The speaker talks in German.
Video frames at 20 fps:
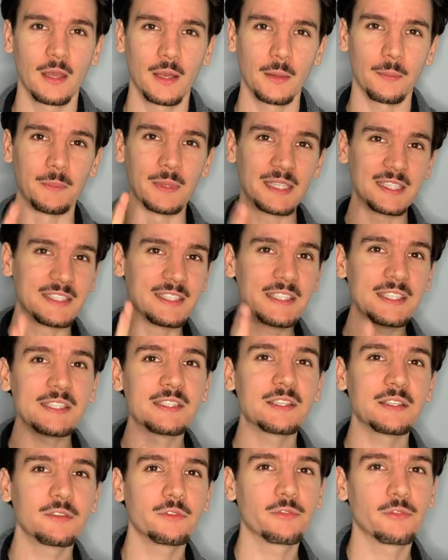Mit
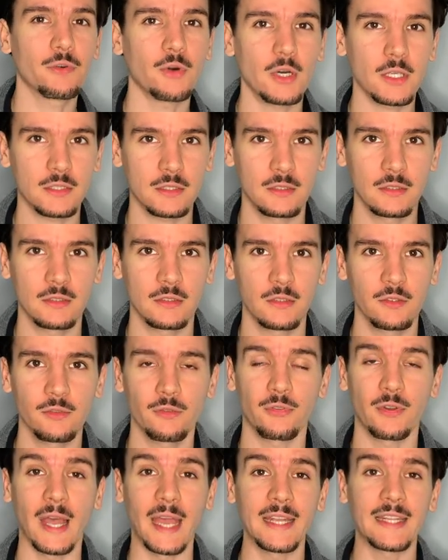diesen Worten
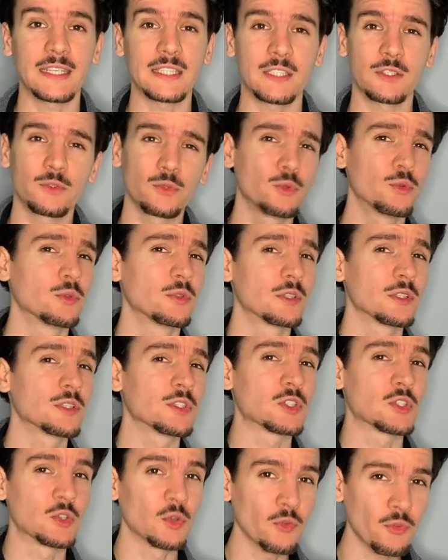veränderst du
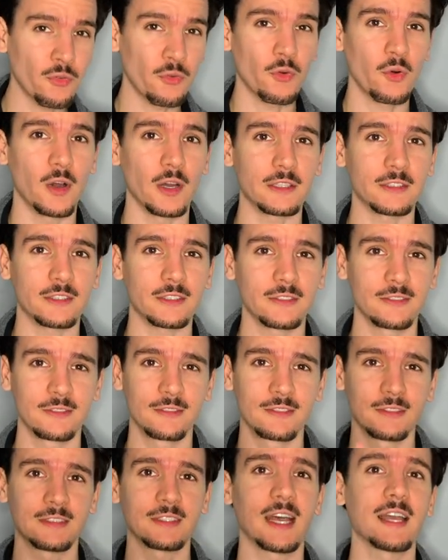sofort
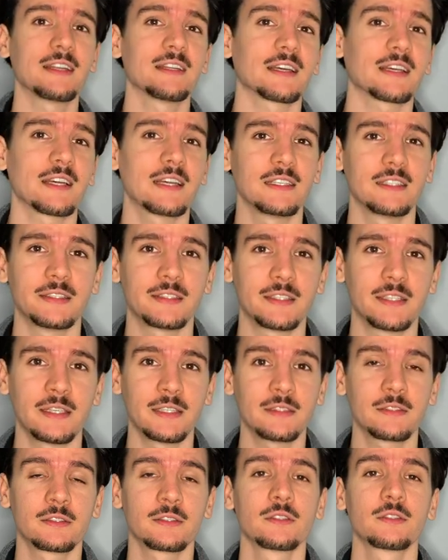deine
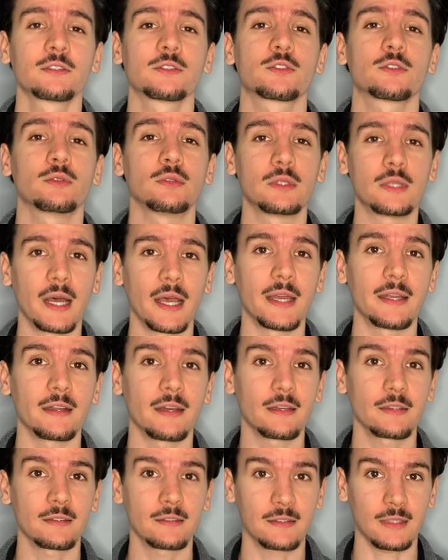Realität zu
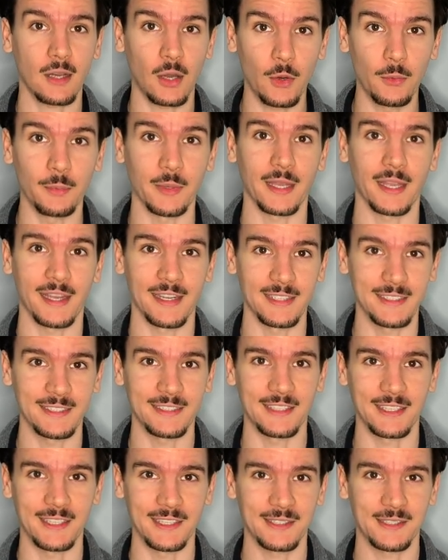deiner
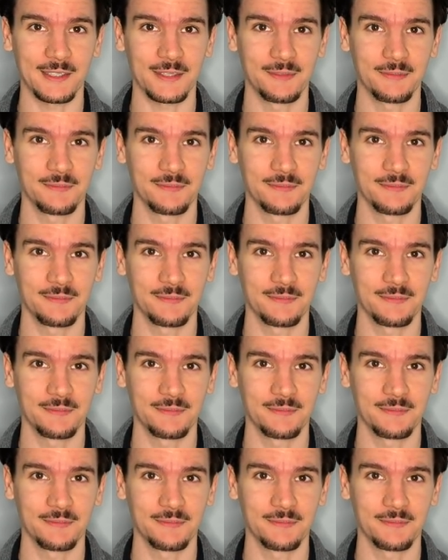Traumrealität.